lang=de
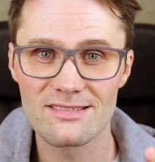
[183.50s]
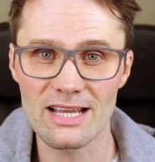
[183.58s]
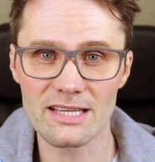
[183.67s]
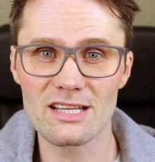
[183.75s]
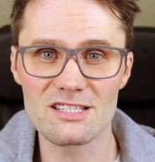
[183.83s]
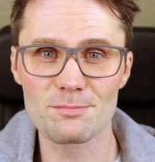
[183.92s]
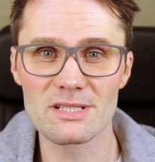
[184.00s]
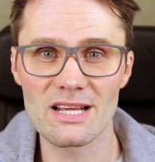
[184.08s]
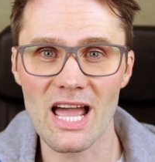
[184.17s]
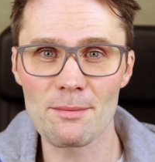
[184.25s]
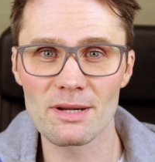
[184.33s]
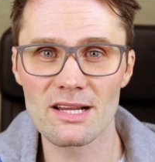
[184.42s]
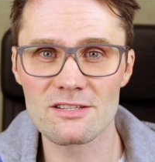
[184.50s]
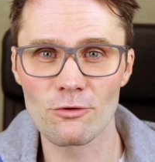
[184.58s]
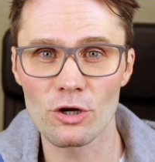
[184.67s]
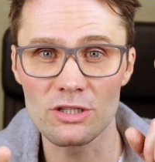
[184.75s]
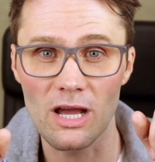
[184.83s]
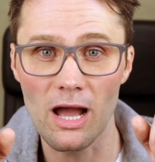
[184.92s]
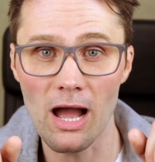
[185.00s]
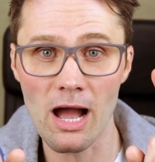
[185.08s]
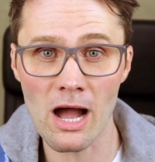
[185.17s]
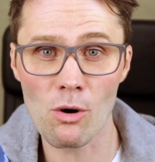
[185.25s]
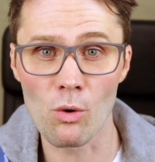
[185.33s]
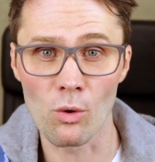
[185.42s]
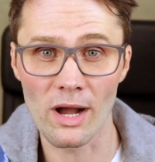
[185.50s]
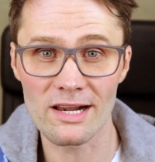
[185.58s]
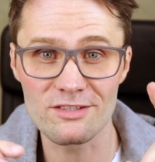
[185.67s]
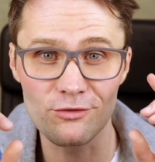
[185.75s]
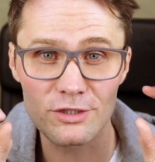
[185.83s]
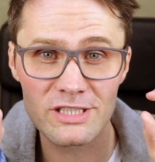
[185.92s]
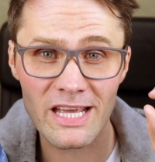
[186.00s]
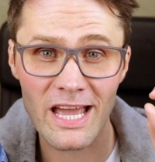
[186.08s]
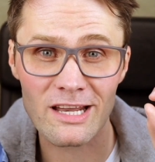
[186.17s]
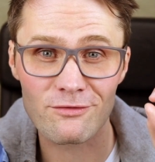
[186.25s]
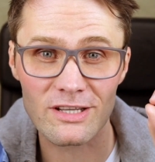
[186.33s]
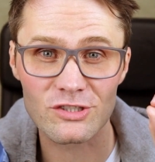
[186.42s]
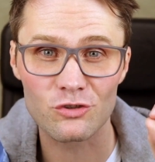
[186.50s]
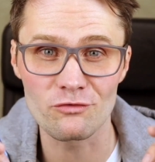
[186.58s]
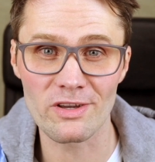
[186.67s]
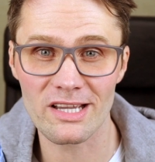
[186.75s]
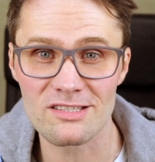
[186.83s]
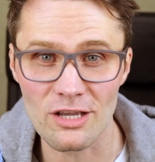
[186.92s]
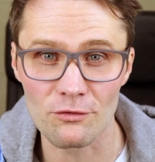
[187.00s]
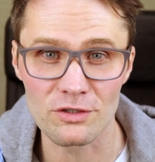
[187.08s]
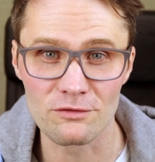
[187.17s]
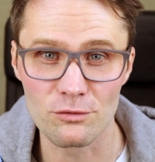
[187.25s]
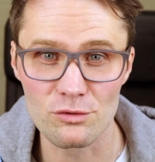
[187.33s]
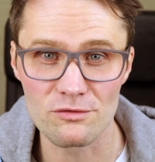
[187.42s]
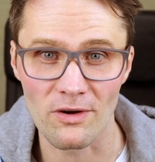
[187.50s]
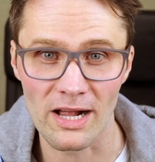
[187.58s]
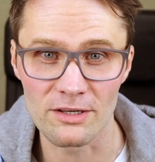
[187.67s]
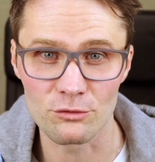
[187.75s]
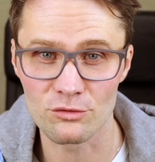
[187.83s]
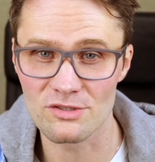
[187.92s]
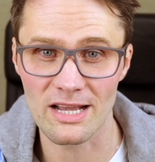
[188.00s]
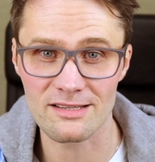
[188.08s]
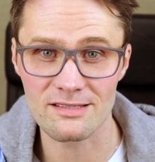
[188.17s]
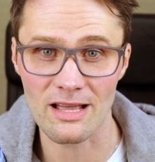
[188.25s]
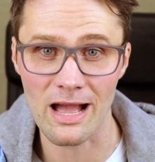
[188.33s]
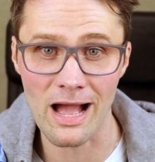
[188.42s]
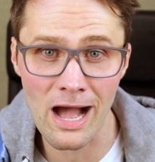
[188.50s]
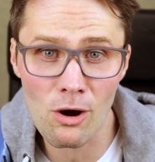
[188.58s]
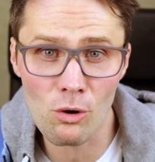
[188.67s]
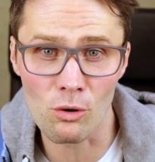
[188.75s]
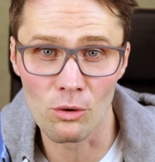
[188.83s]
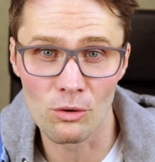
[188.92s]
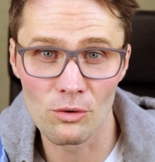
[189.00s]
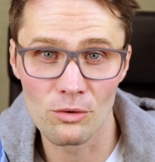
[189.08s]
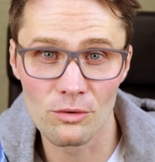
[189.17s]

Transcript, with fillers: Sag jetzt bitte einmal das Wort Au, als würde dir etwas Schweres auf den Fuß fallen und du sagst Au